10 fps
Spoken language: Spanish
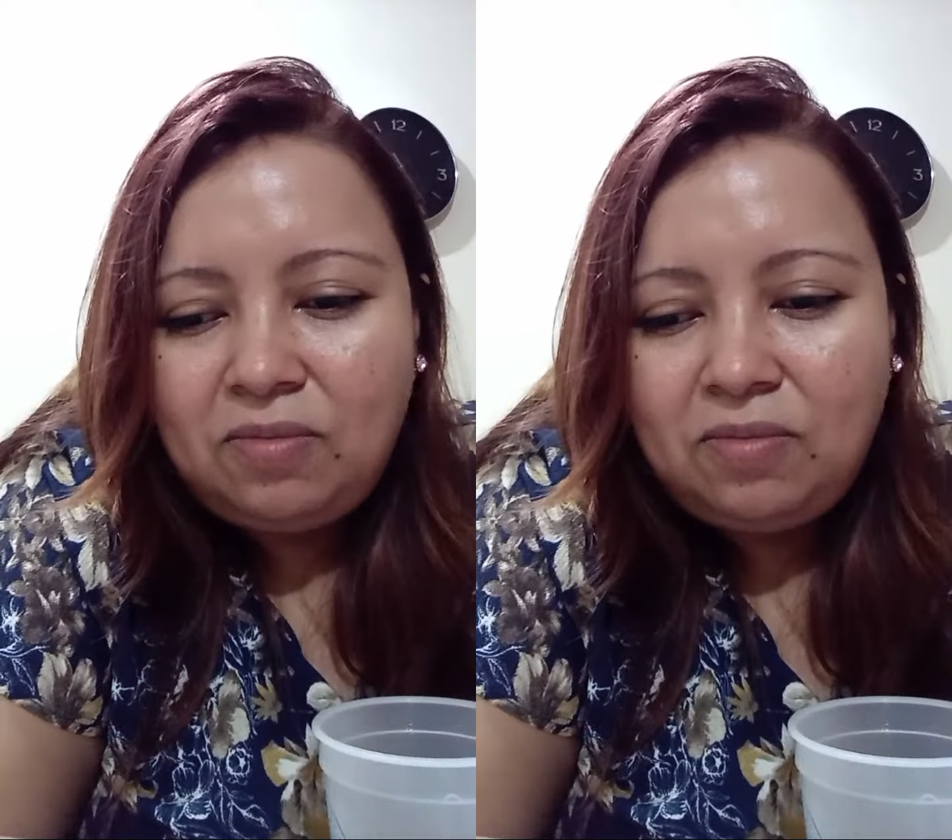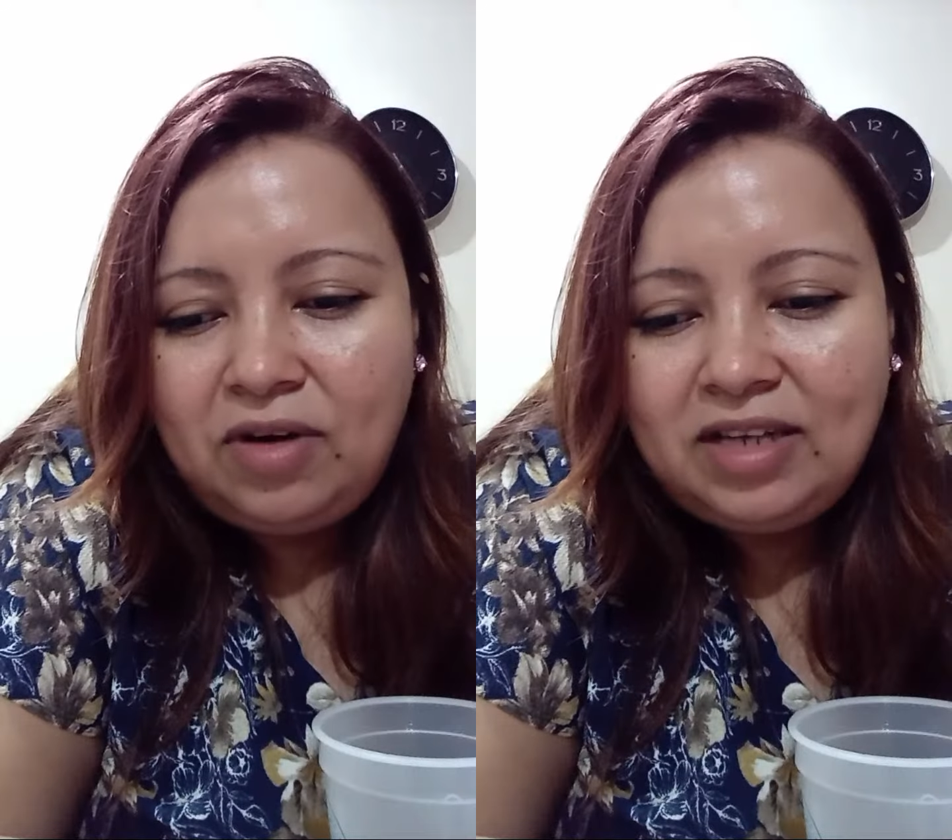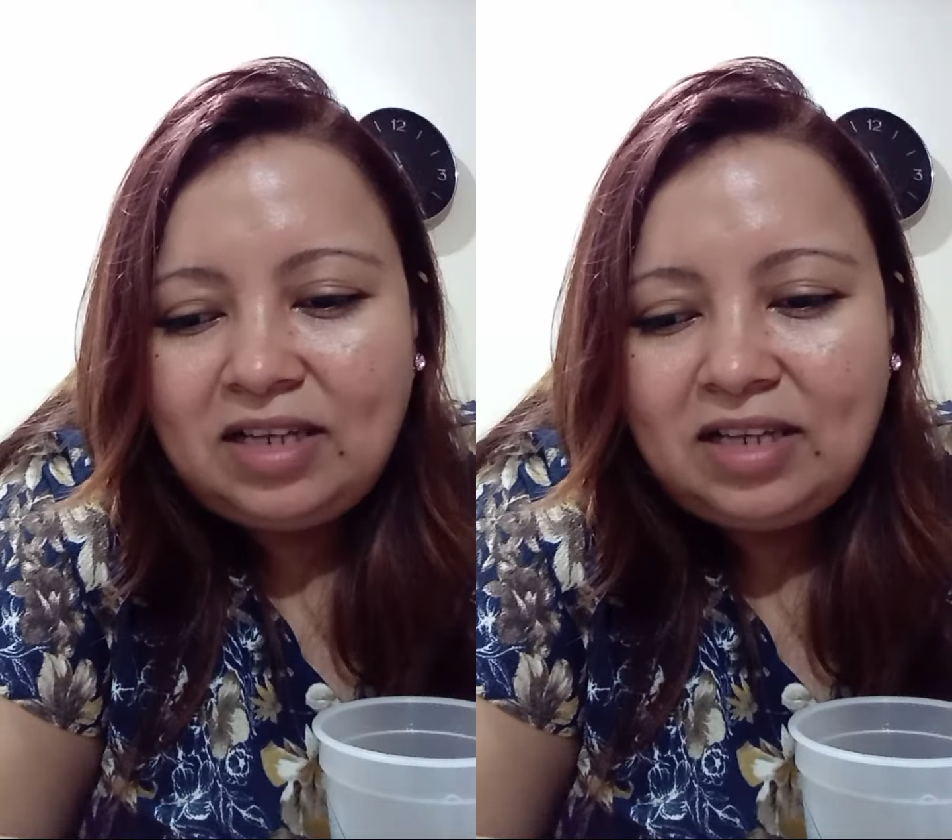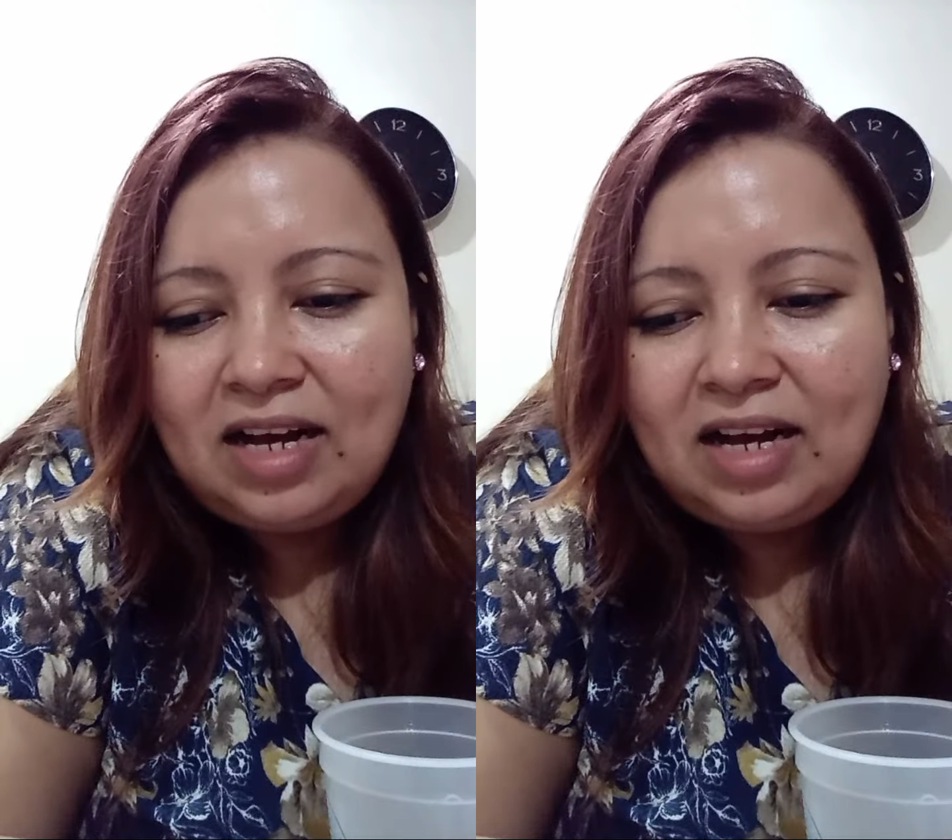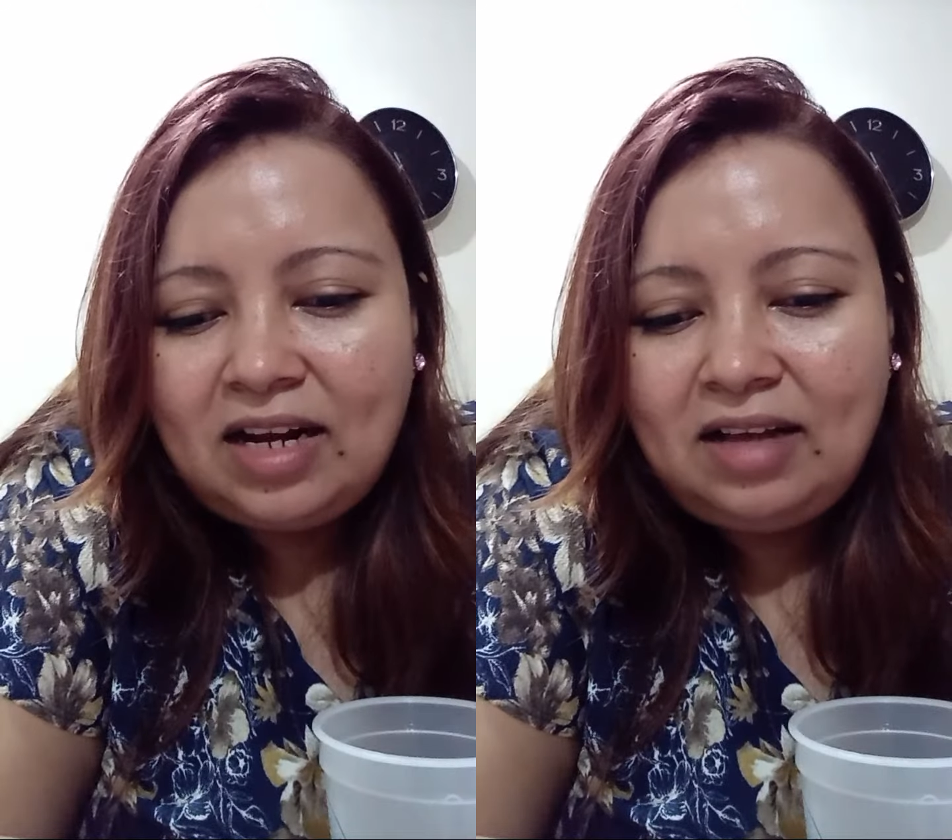molestia de
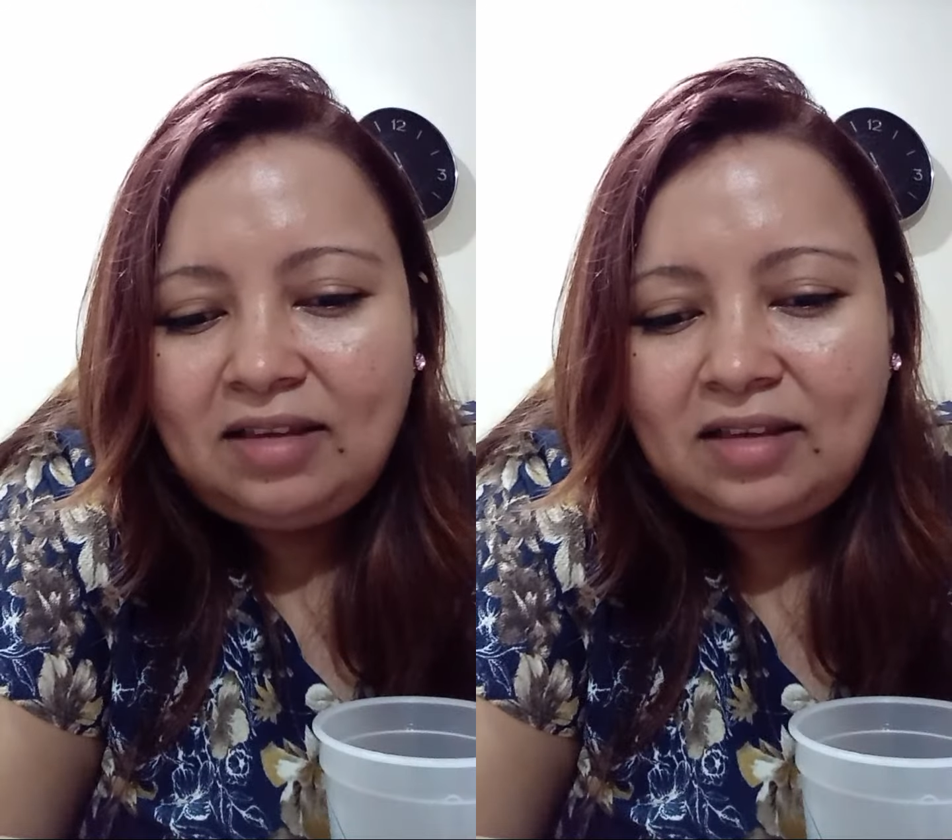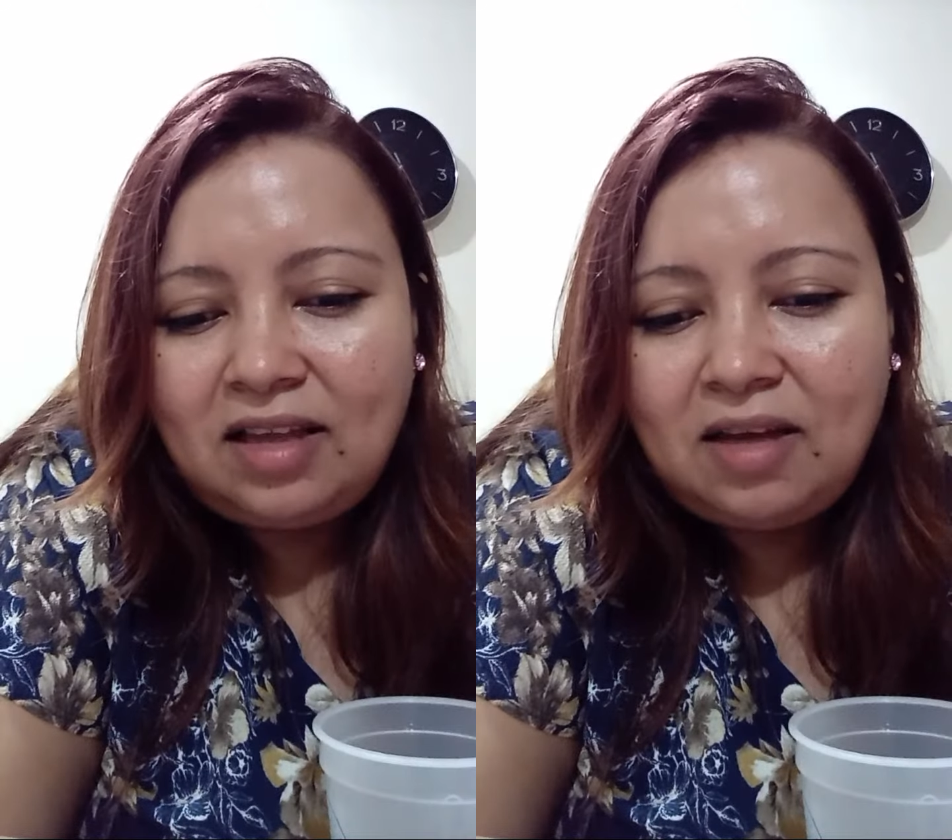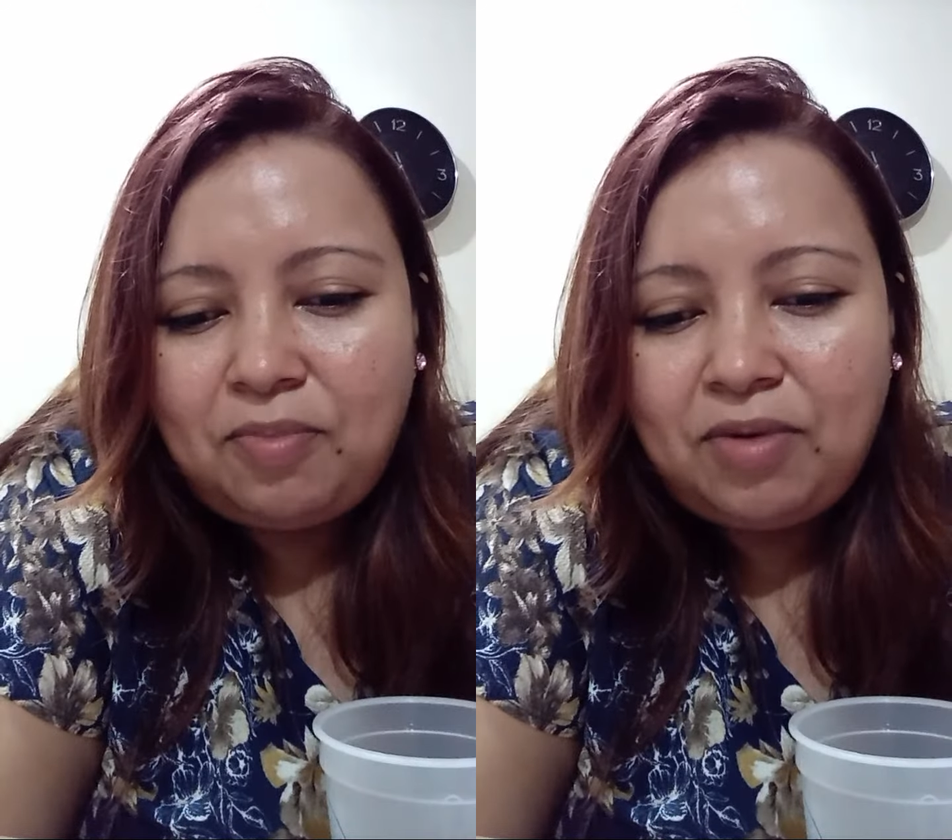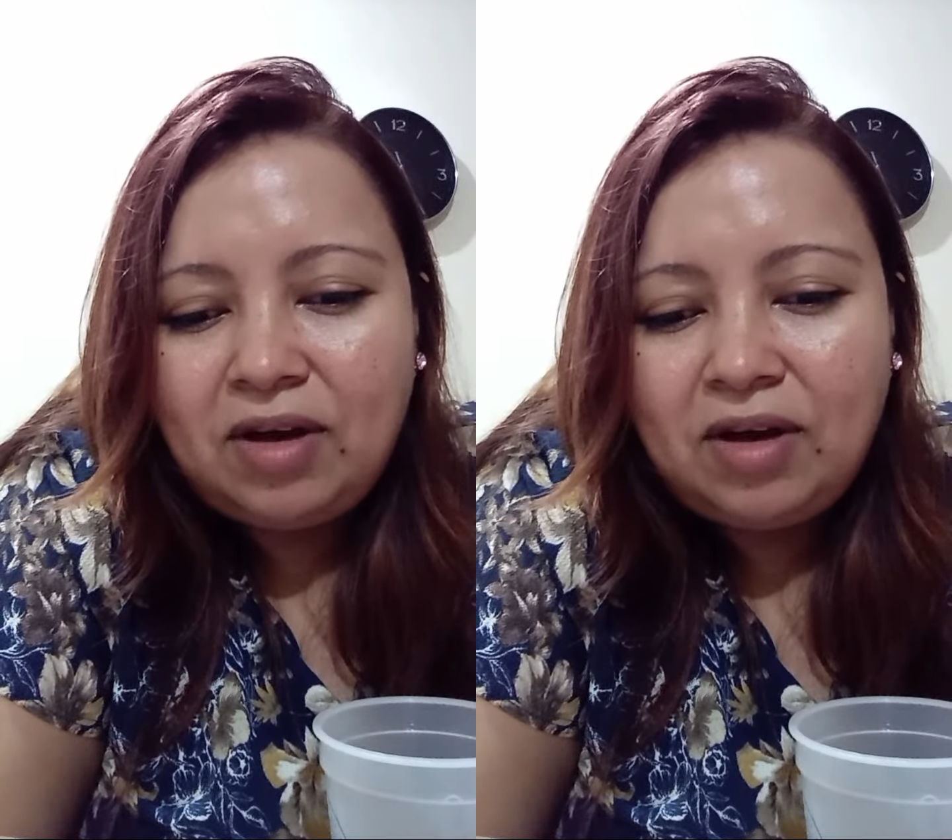la garganta, después